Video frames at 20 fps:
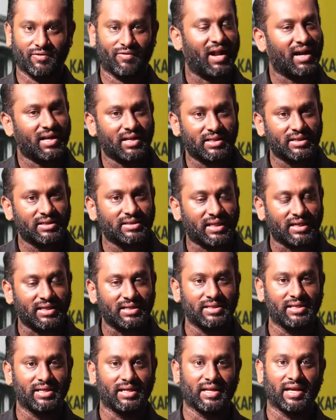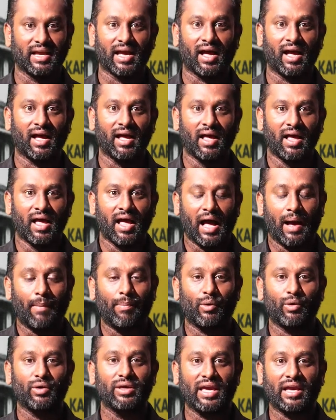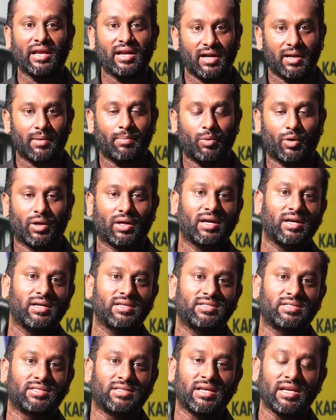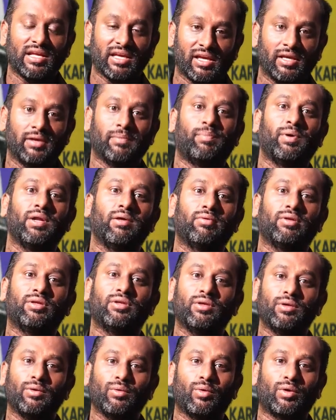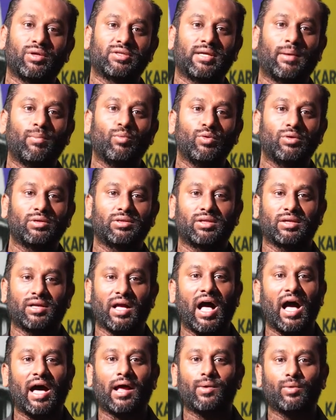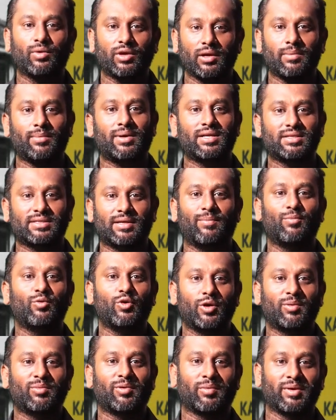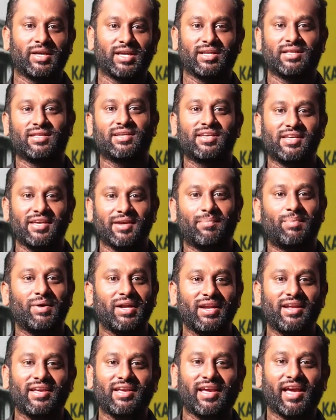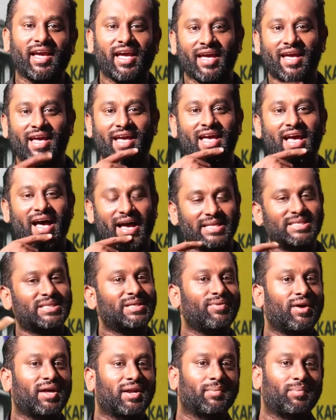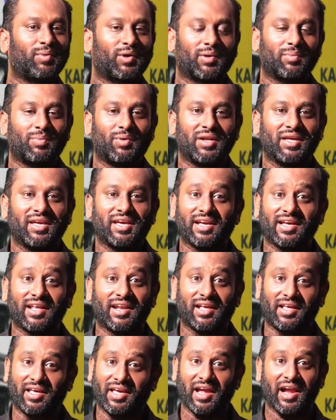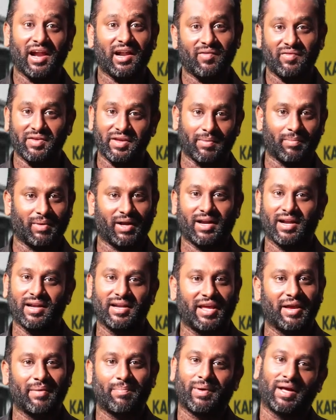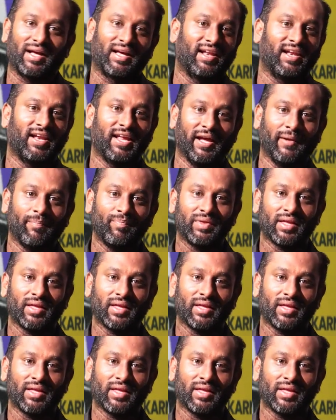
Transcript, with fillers: வாடுறதுக்கு தகுதி இல்லையா அப்போது எங்களை புறக்கணிச்சிட்டு நீங்கள் எப்படி வந்து ஒரு சமூகத்துக்கு ஆரோக்கியமான சமூகம் அமைகிறதுக்கு எப்படி நீங்கள் அஸ்திவாரம் போட போகிறீங்கிற கேள்வியை மக்கள் கேட்பாங்கல்ல